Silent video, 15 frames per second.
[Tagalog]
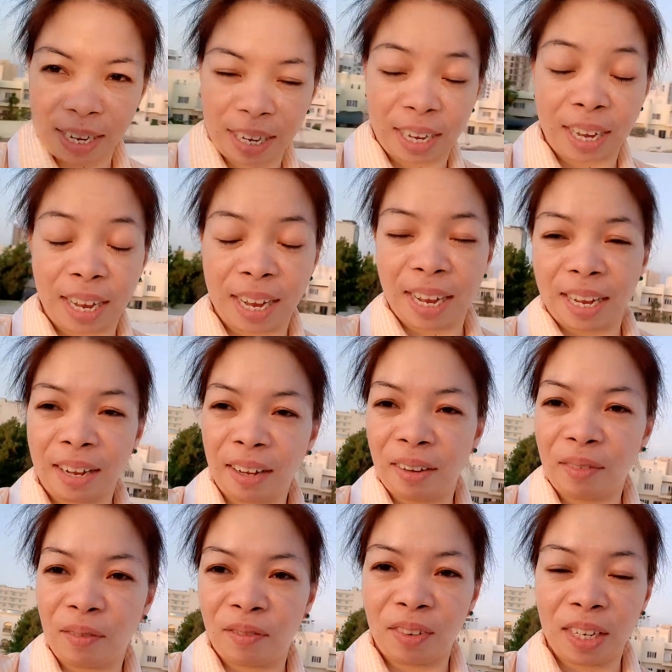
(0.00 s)

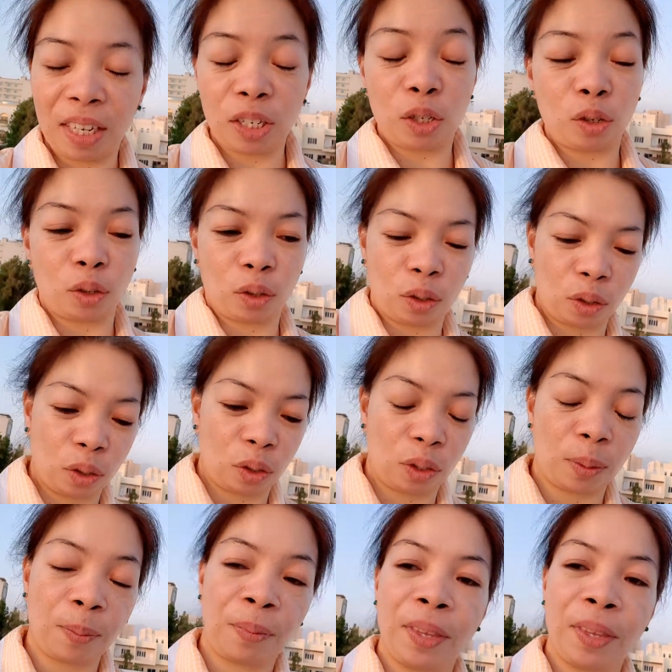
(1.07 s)
aking video.